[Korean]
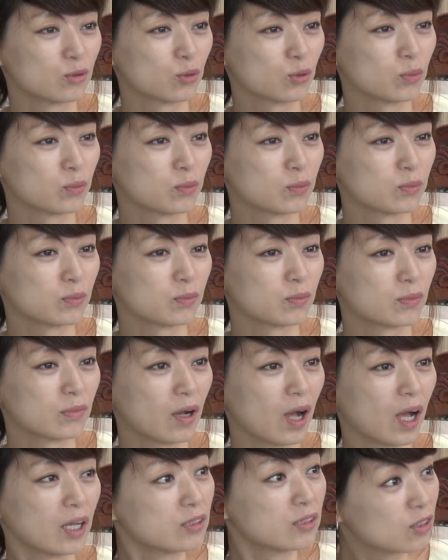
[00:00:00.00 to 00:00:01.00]
좀
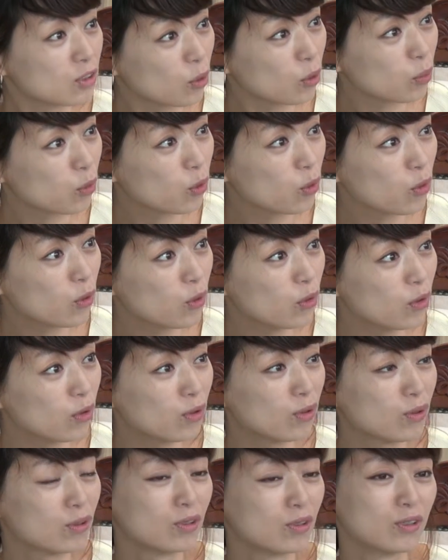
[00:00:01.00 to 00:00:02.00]

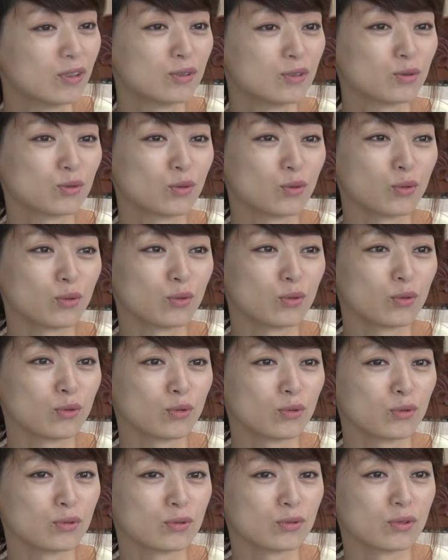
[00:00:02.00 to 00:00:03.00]
안쓰럽고
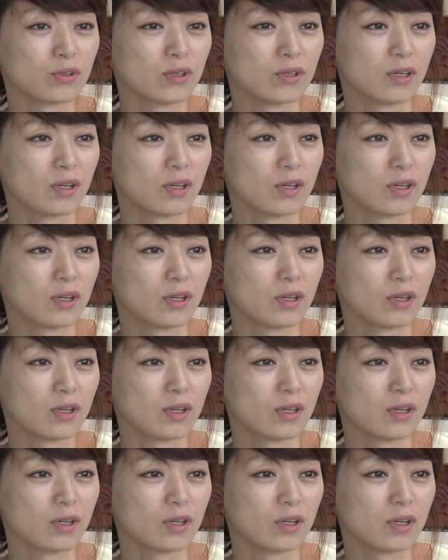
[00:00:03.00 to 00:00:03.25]
또